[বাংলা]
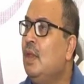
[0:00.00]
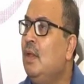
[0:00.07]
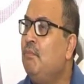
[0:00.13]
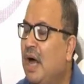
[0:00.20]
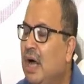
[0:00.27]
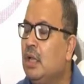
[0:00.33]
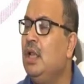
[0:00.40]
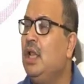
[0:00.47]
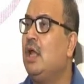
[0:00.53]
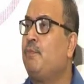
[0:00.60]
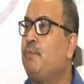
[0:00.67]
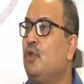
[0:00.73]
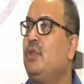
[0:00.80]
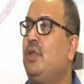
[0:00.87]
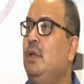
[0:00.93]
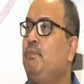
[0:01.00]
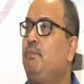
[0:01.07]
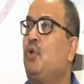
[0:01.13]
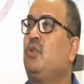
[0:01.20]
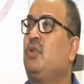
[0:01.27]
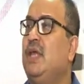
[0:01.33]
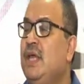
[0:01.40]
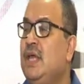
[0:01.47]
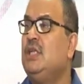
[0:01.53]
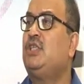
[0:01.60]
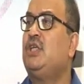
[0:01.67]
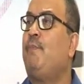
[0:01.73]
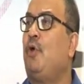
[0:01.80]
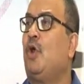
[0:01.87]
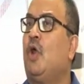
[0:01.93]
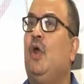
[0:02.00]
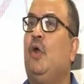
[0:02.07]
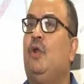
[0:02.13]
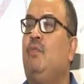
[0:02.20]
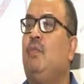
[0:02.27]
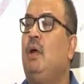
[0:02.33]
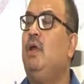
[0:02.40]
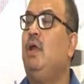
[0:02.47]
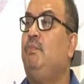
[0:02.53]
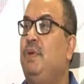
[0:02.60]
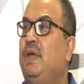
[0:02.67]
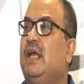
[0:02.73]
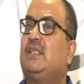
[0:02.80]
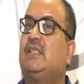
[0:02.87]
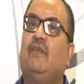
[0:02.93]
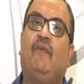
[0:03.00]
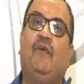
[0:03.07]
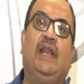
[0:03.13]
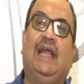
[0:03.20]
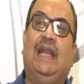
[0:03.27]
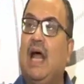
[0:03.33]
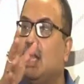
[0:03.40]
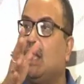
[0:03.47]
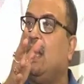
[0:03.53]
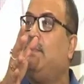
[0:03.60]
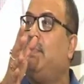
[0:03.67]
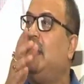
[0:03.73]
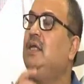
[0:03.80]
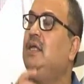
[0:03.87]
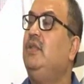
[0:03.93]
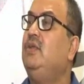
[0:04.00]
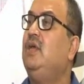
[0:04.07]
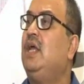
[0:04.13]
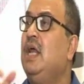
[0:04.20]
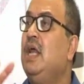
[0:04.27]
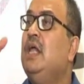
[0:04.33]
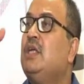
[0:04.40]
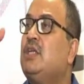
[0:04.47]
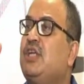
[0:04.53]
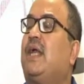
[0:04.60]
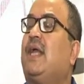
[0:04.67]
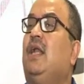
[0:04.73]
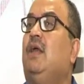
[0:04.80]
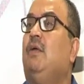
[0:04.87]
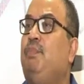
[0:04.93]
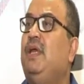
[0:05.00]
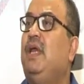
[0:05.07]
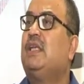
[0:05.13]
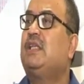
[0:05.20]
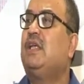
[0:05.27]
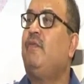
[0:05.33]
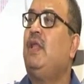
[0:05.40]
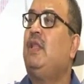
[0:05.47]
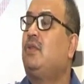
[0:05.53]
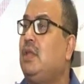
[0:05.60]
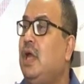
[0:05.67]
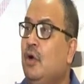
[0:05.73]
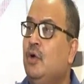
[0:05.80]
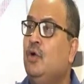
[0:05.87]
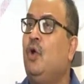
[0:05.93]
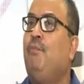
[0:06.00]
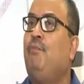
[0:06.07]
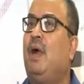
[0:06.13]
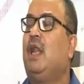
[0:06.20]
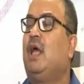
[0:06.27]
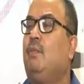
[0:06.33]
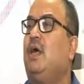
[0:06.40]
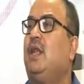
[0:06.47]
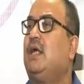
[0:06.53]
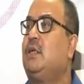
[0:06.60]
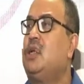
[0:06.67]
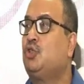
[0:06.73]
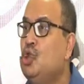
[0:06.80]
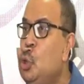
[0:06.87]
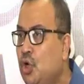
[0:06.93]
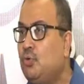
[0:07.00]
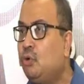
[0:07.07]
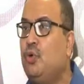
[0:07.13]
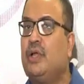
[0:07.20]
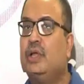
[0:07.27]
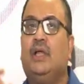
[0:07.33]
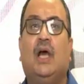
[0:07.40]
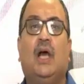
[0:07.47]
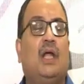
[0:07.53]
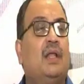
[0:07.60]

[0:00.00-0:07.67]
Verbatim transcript: বাংলার প্রতি প্রতিহিংসা পরায়ণভাবে বিএসএফের এলাকা বাড়িয়ে দিয়ে সেখানে বিএসএফের তাণ্ডব বাড়াবার একটা সুযোগ করে দেয়া